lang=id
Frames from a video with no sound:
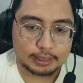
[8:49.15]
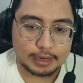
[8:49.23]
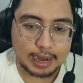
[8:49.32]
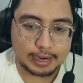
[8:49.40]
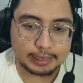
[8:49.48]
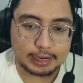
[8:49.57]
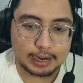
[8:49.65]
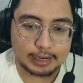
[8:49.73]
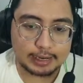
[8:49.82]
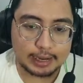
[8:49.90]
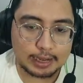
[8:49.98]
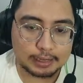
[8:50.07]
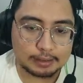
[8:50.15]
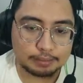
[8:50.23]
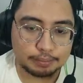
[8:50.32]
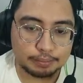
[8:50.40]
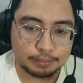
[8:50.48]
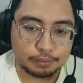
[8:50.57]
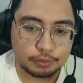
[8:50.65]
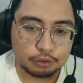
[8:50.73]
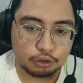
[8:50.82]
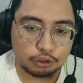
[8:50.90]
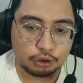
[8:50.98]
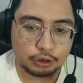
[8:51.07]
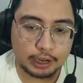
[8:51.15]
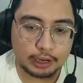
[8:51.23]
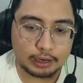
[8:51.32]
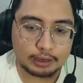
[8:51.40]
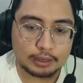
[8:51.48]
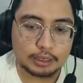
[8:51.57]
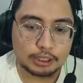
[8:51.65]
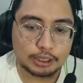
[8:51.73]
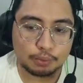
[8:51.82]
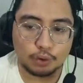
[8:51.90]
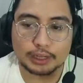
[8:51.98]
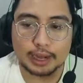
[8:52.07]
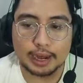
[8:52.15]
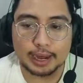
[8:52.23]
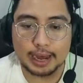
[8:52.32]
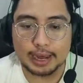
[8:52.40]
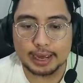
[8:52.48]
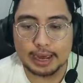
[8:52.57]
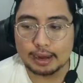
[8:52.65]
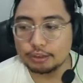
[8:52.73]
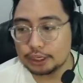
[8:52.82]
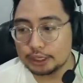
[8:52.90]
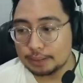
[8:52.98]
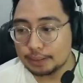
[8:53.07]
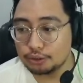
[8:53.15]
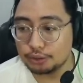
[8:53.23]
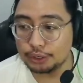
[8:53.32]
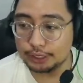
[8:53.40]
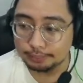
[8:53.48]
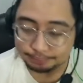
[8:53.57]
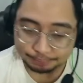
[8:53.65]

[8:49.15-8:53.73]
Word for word: Dan inilah dia ujungnya sebuah tangga yang harus kita masuki.